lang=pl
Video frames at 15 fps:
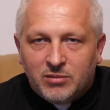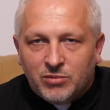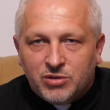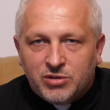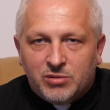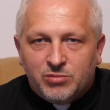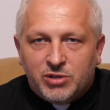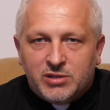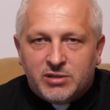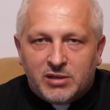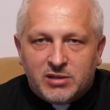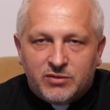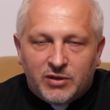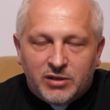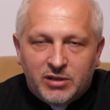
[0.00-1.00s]
Może przez
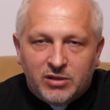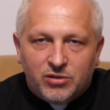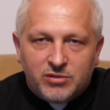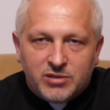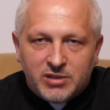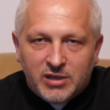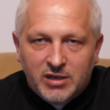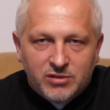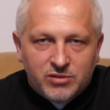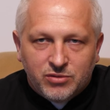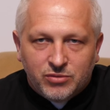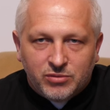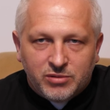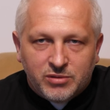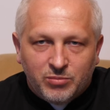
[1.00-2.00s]
tak zwany
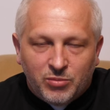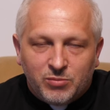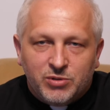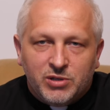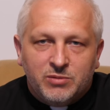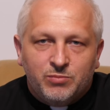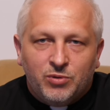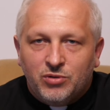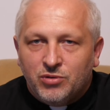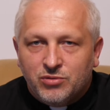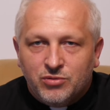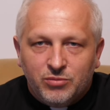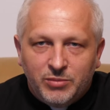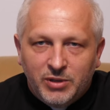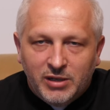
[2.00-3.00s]
konsensus, poprzez
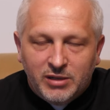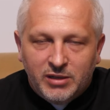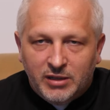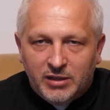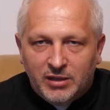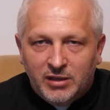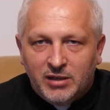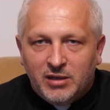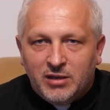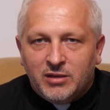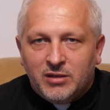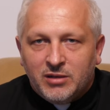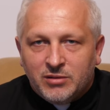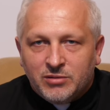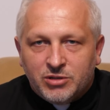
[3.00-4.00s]
porozumienie,
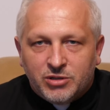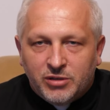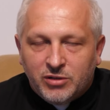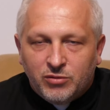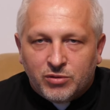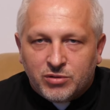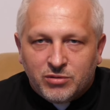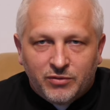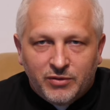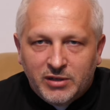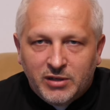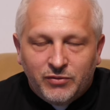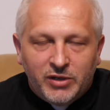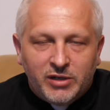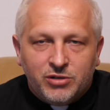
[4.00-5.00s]
czyli
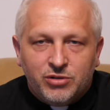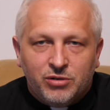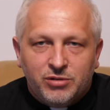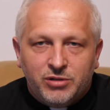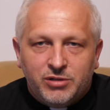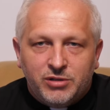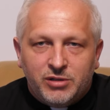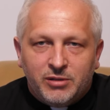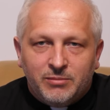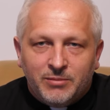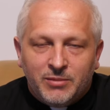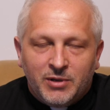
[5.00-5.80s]
głosowanie większości.